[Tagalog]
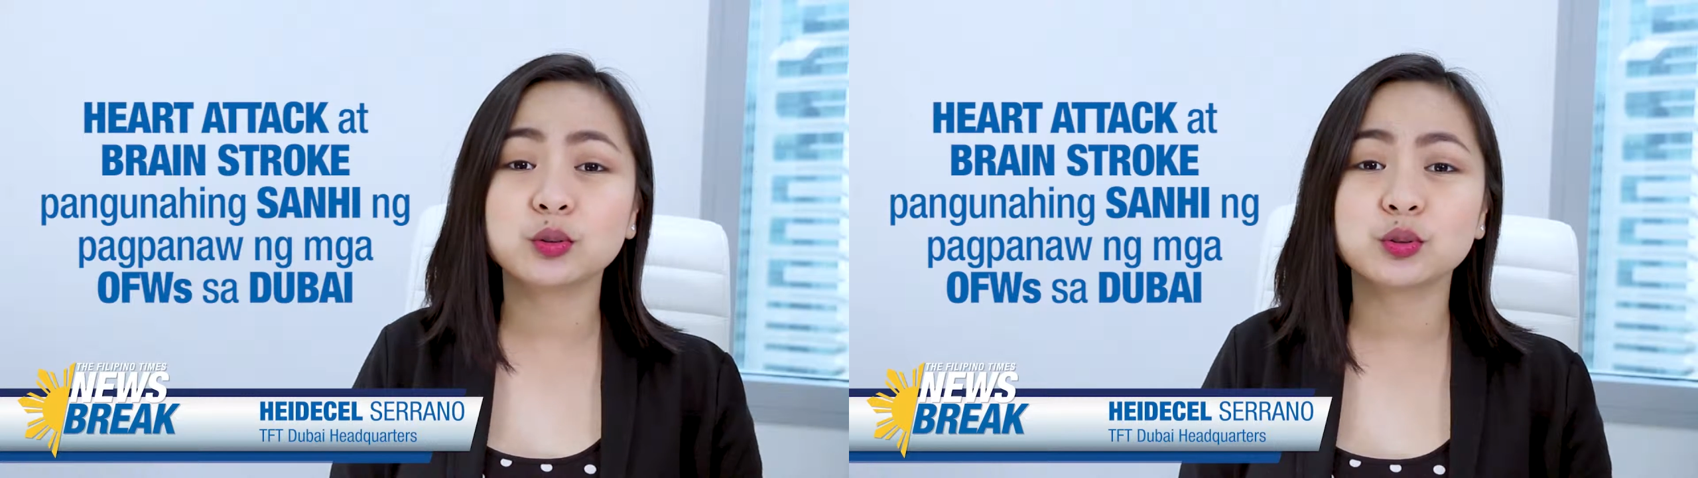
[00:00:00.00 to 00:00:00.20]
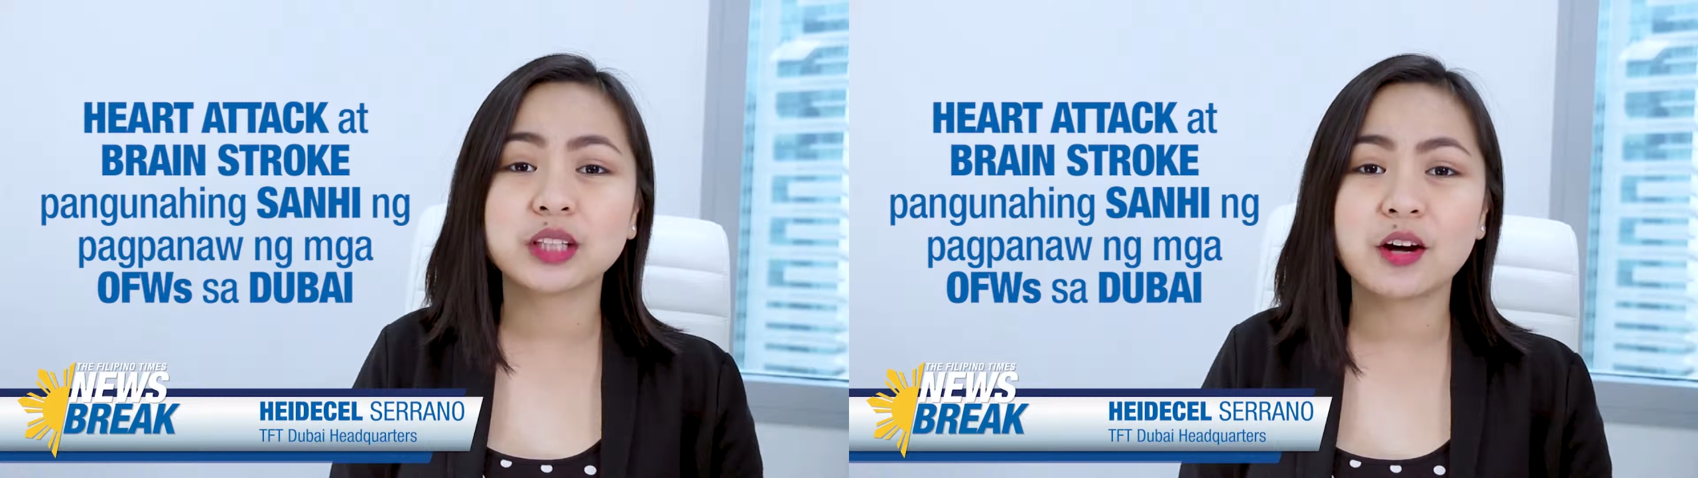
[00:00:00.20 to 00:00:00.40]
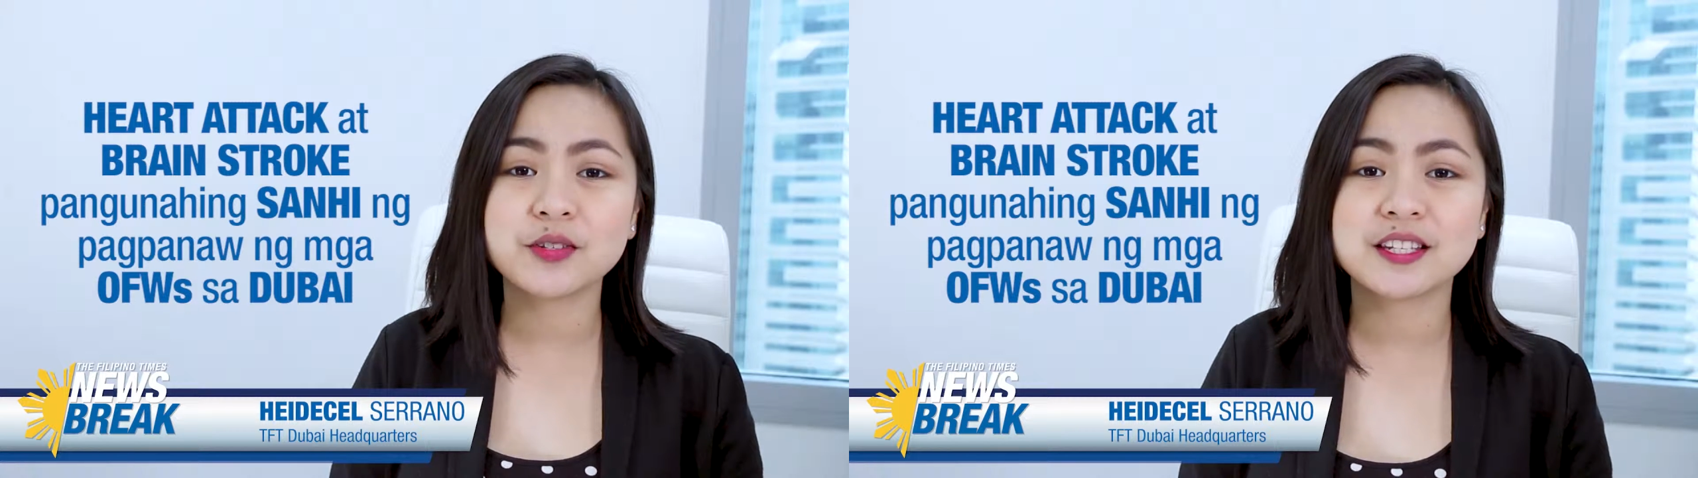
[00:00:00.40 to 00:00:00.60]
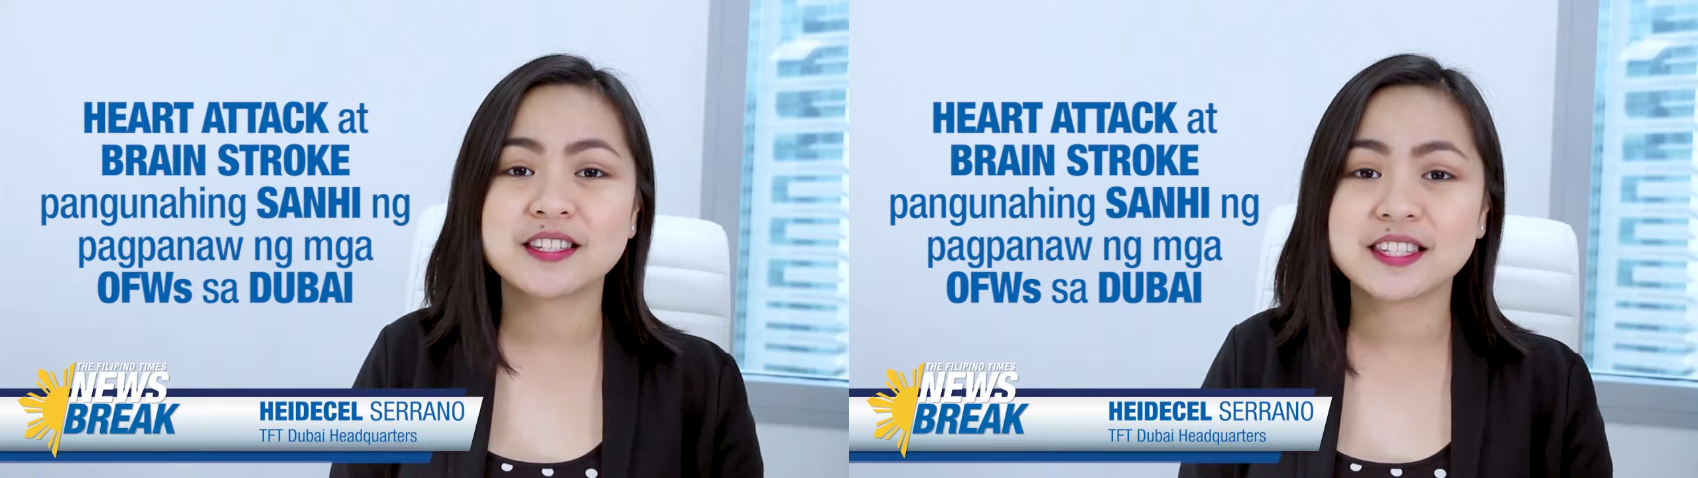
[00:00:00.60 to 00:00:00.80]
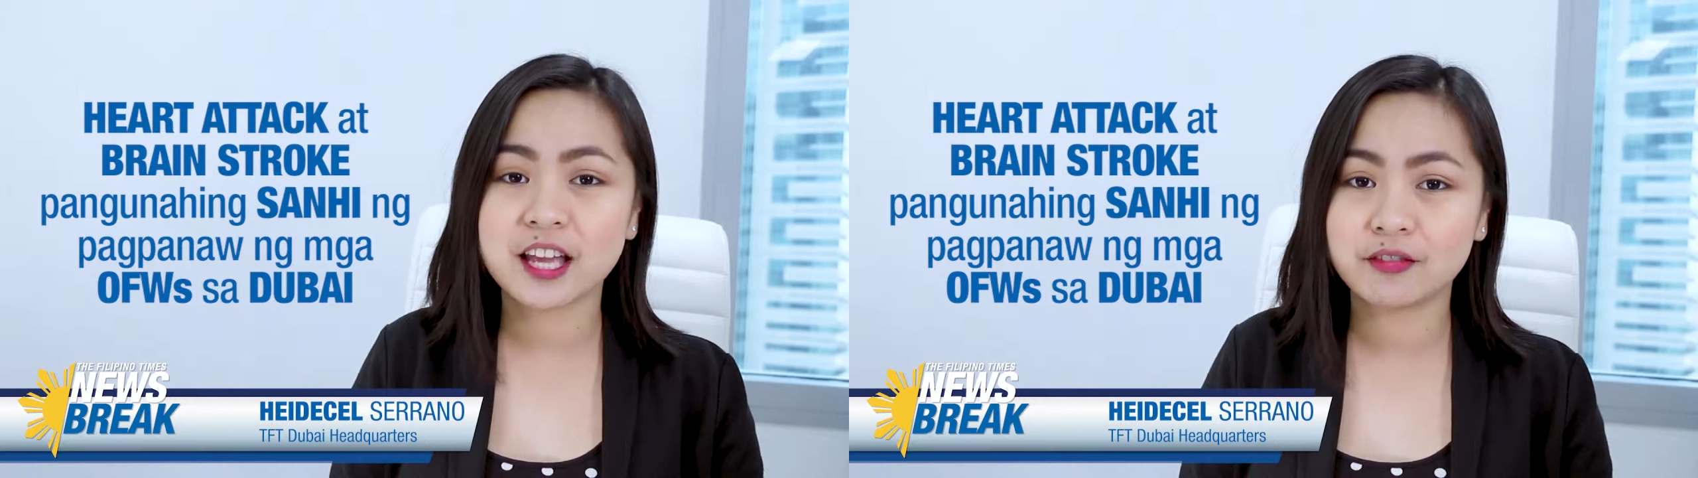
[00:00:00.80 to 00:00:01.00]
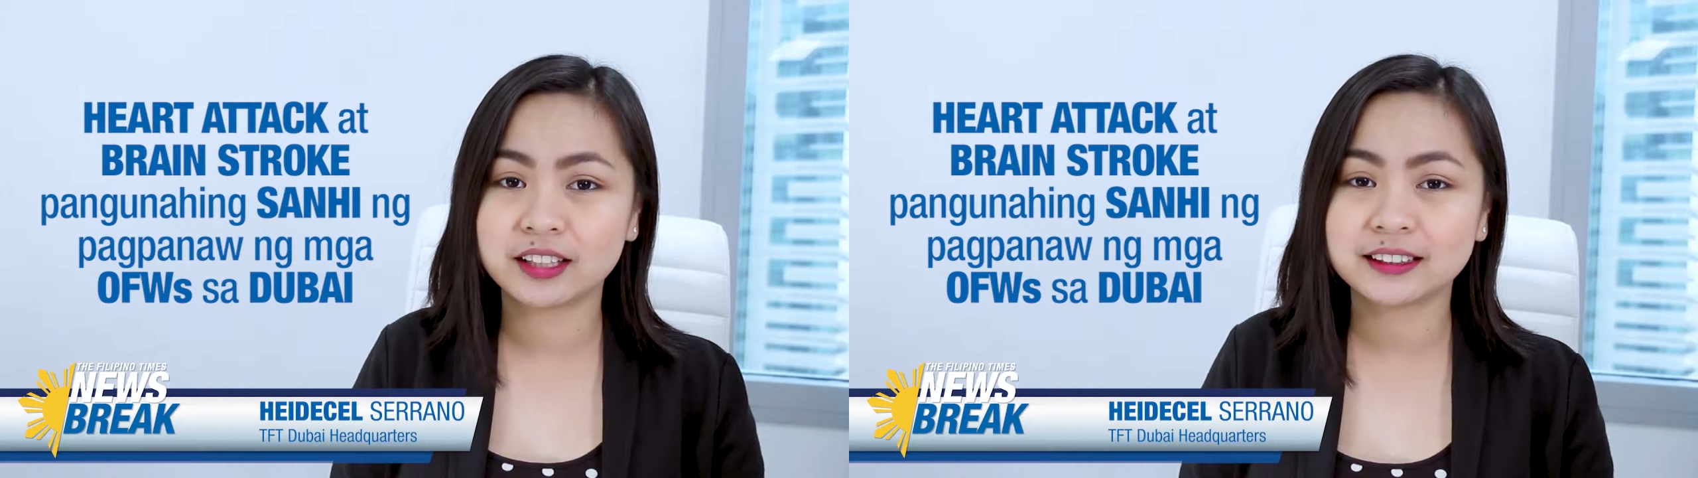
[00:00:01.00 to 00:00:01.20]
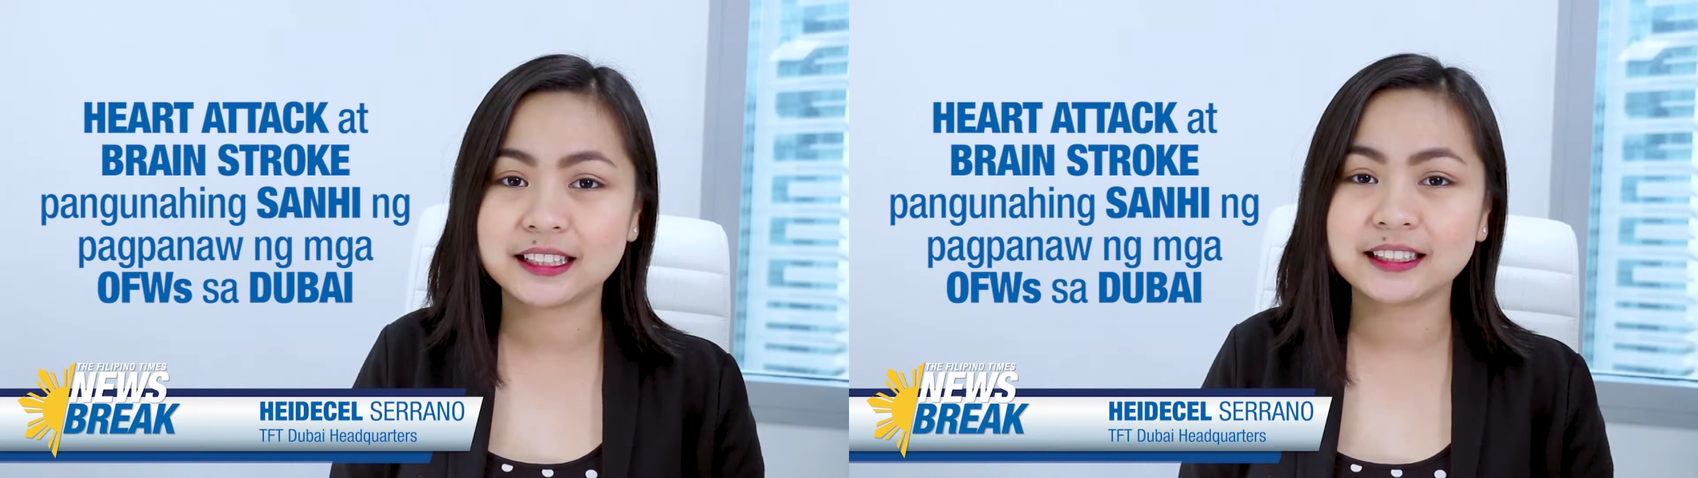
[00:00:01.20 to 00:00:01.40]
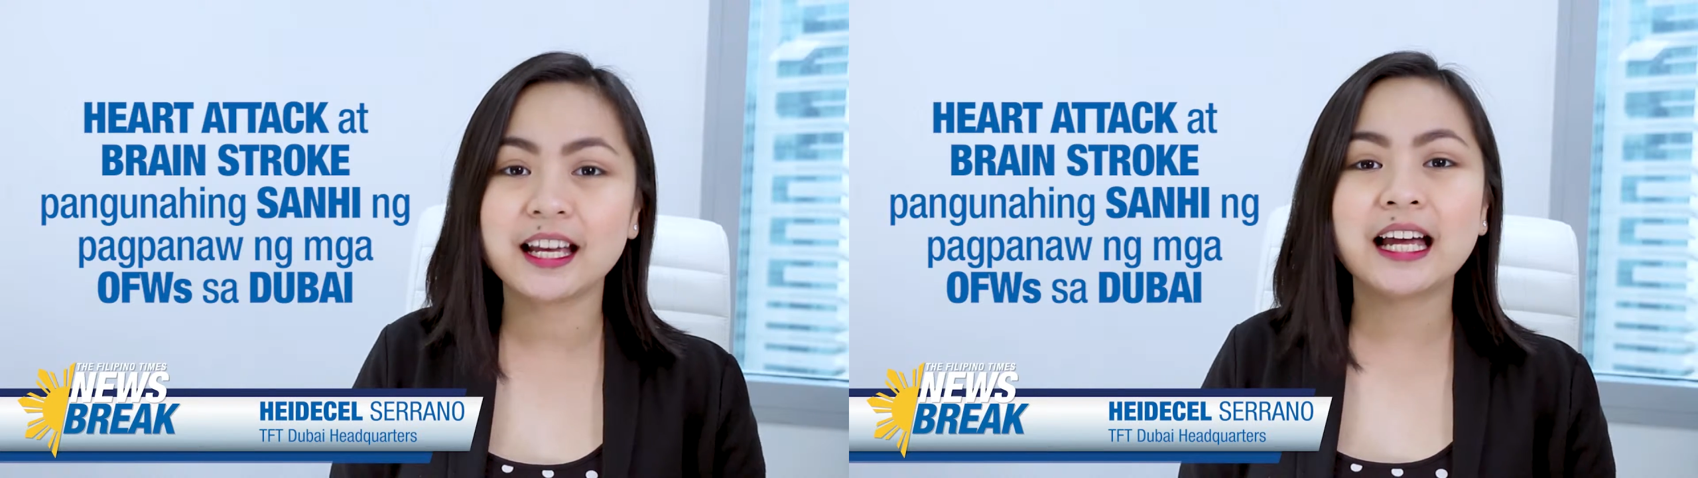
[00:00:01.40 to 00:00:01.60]

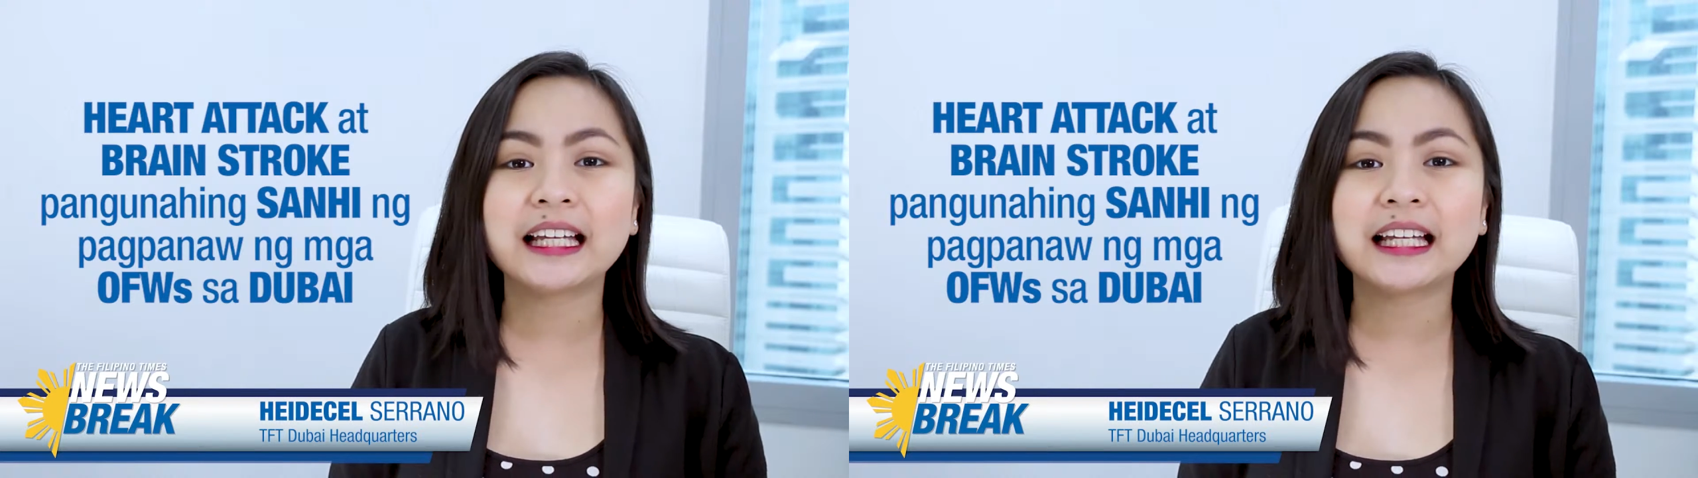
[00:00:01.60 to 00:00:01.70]
2017